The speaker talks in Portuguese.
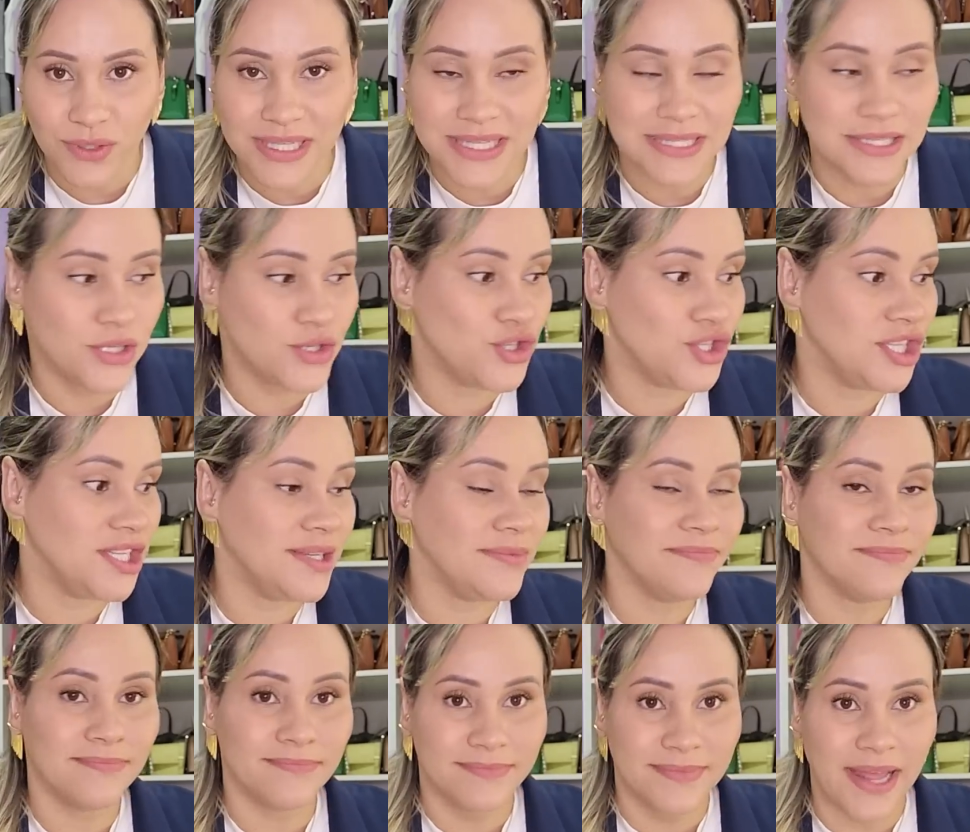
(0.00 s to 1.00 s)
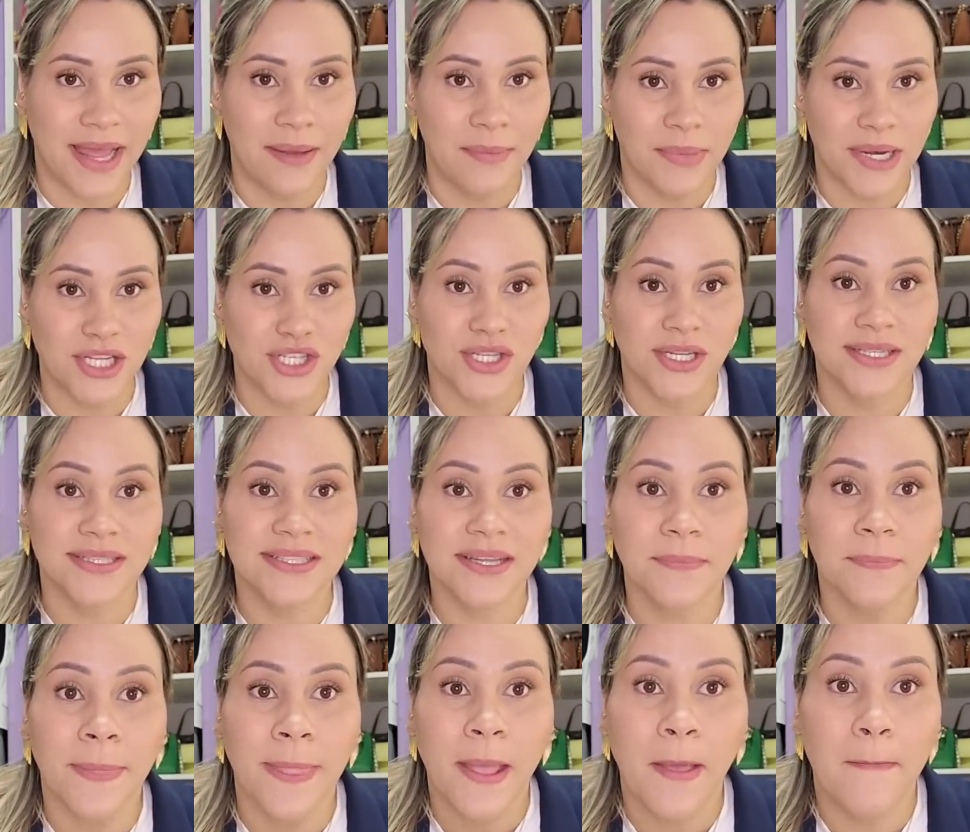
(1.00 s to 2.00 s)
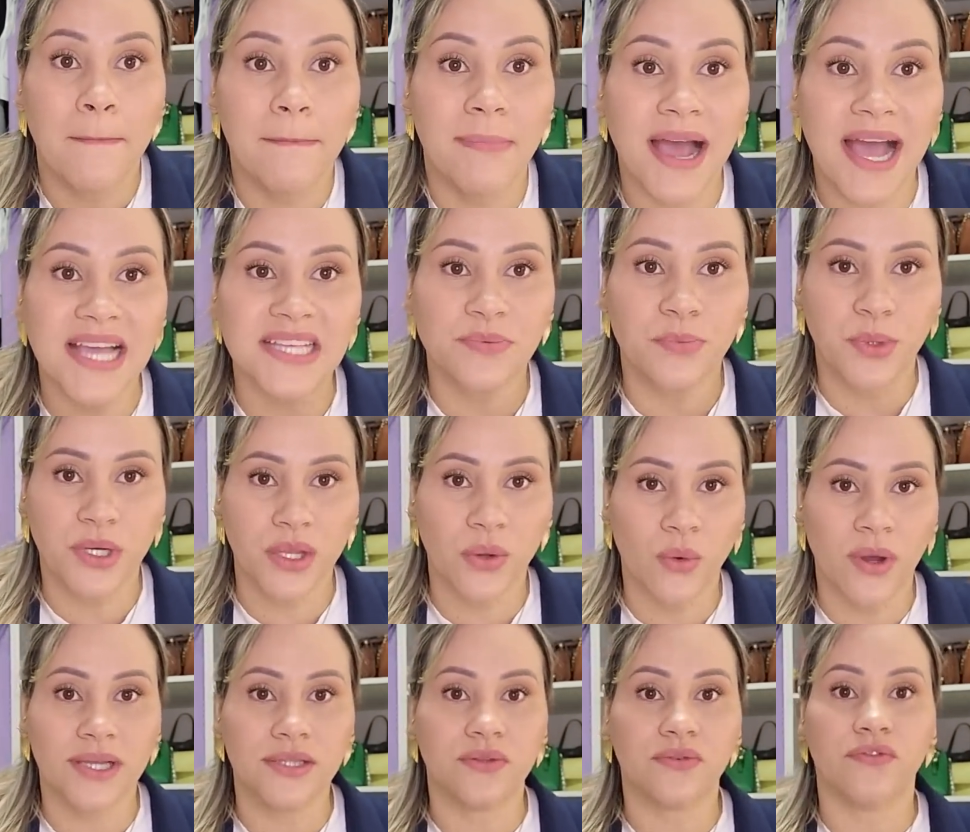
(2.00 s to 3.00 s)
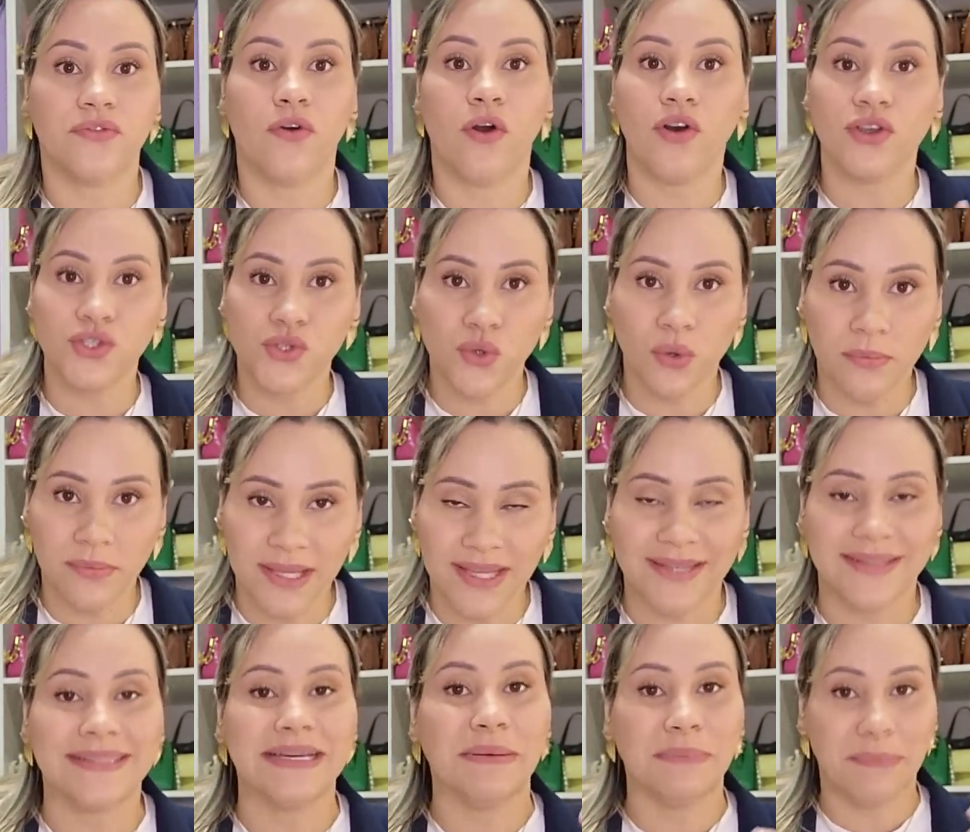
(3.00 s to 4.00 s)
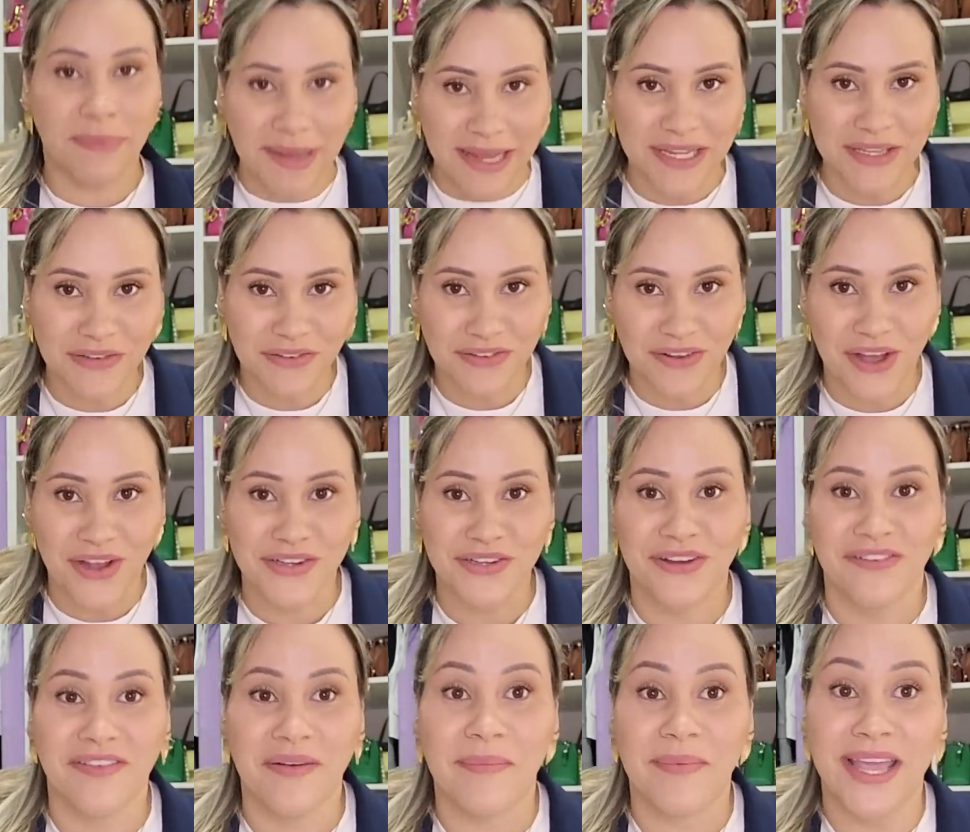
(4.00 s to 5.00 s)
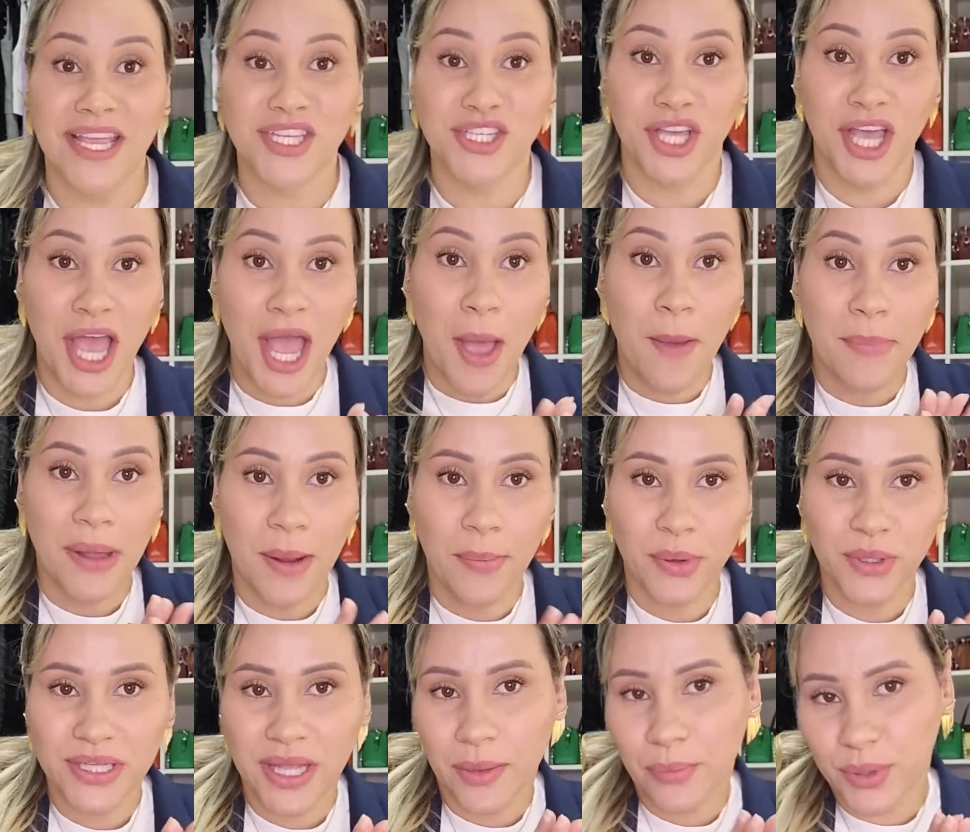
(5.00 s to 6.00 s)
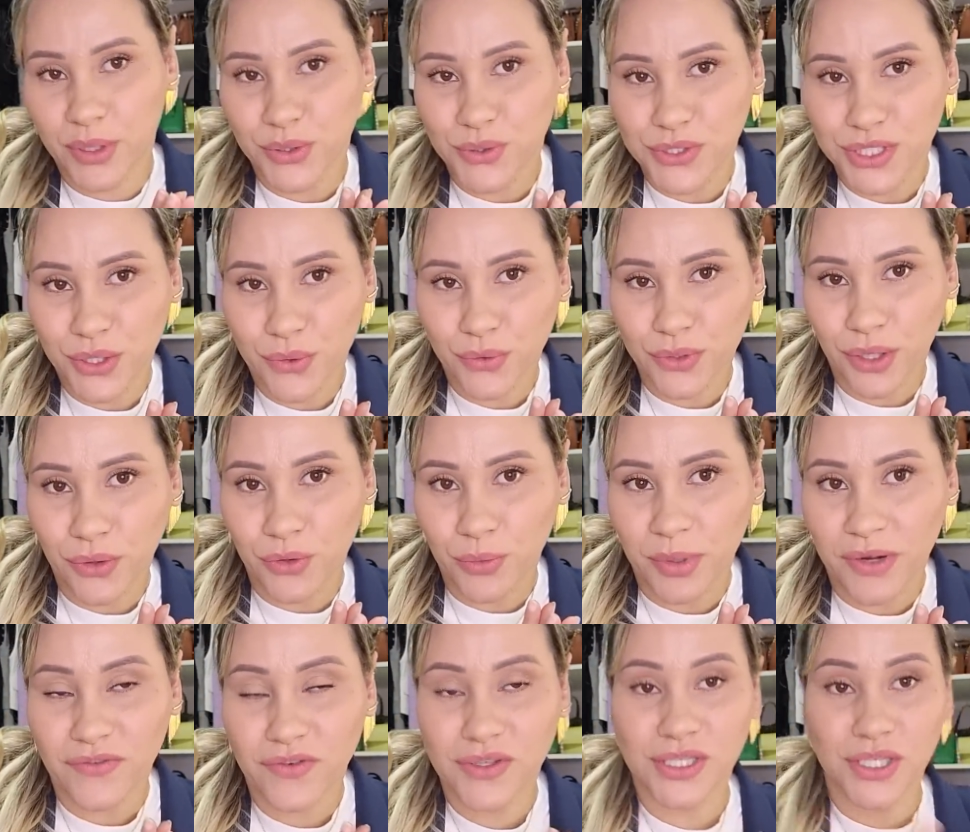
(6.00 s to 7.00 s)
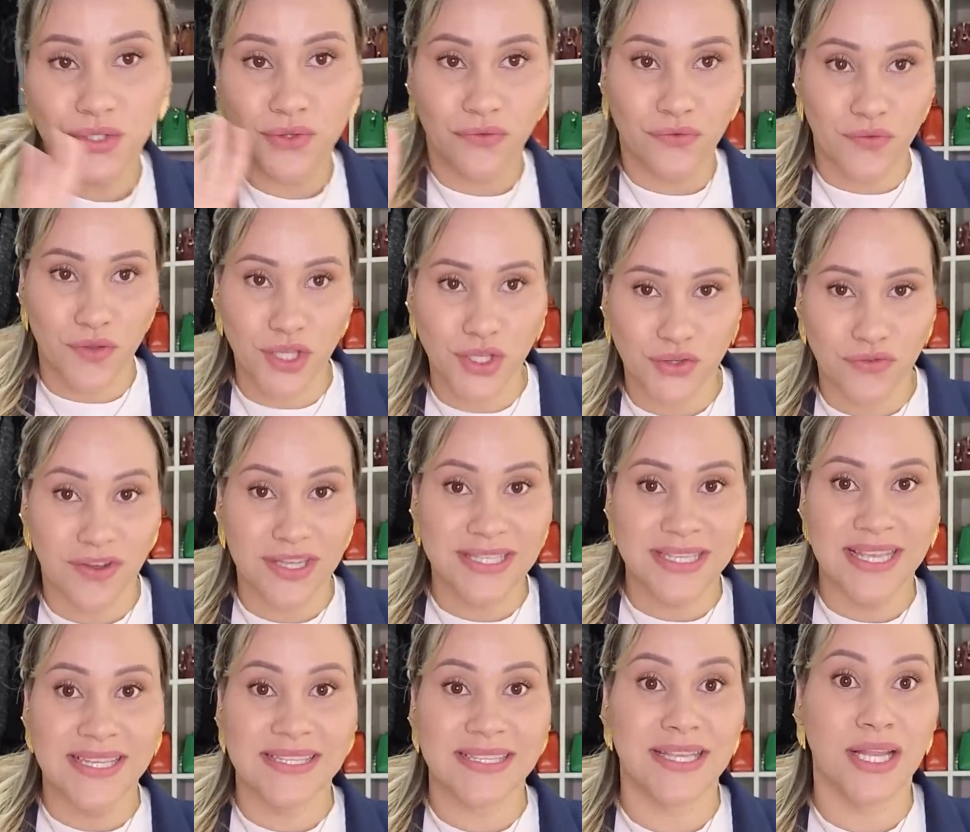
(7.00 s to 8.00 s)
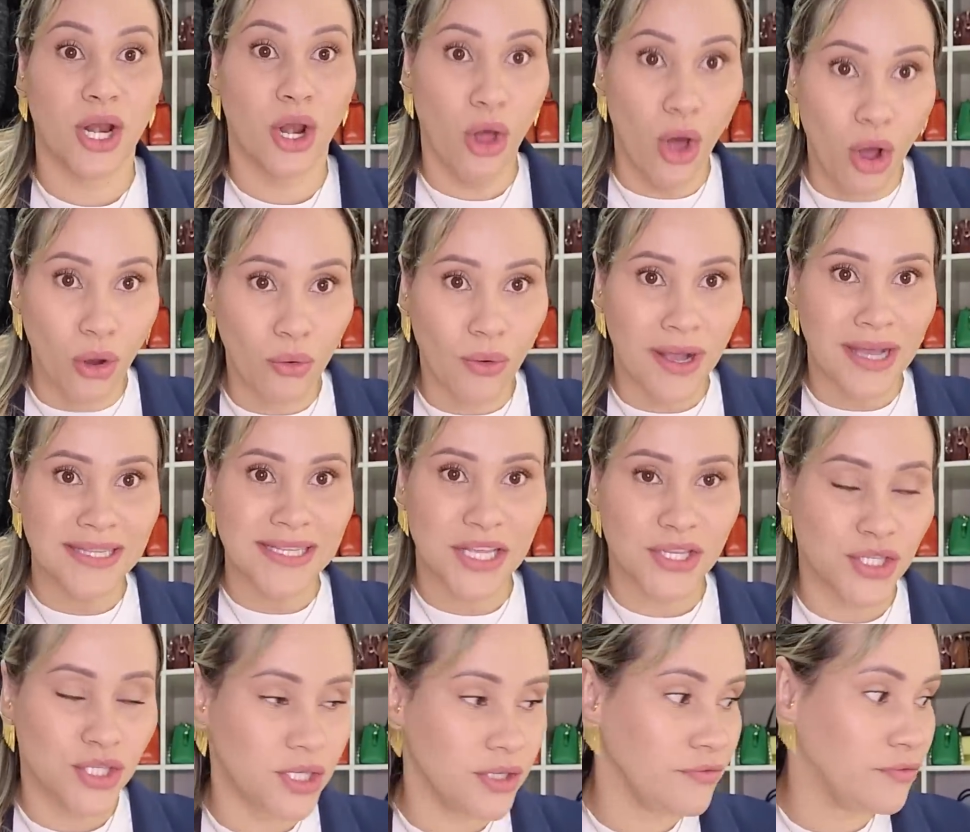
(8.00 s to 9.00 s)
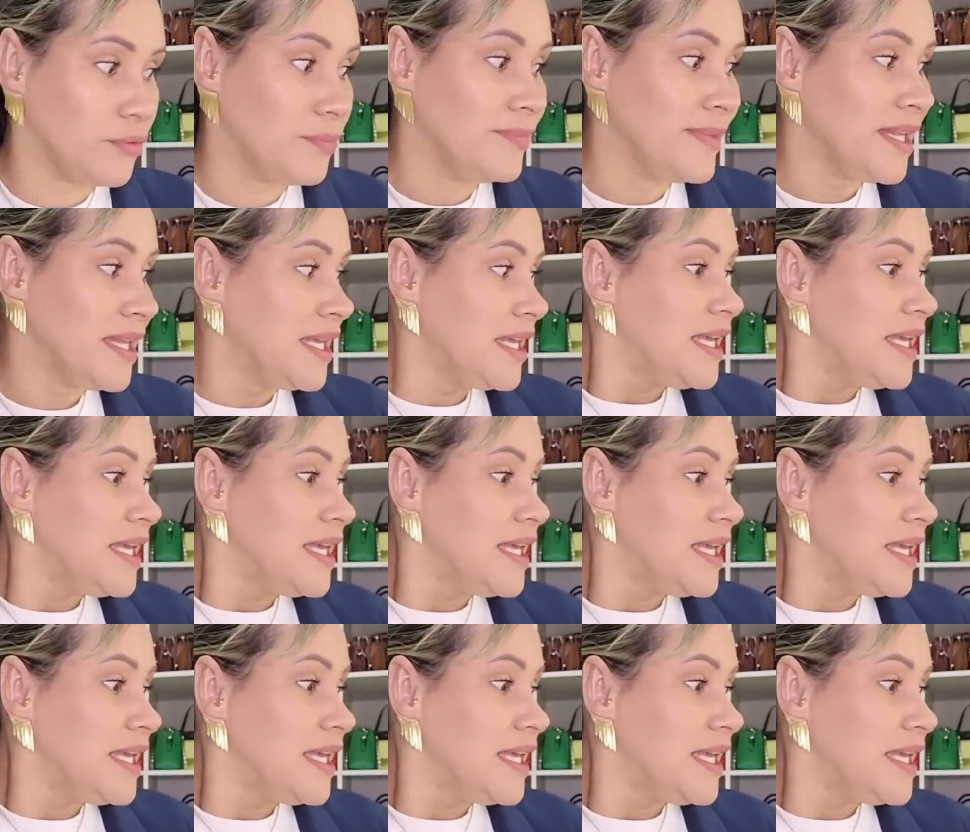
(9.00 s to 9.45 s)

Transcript: Vou decidir, né, pra janta. Mas, por enquanto, vou sumir também do vlog novamente pra poder produzir conteúdo pra vocês. O vídeo vai ser, assim, longo, cansativo,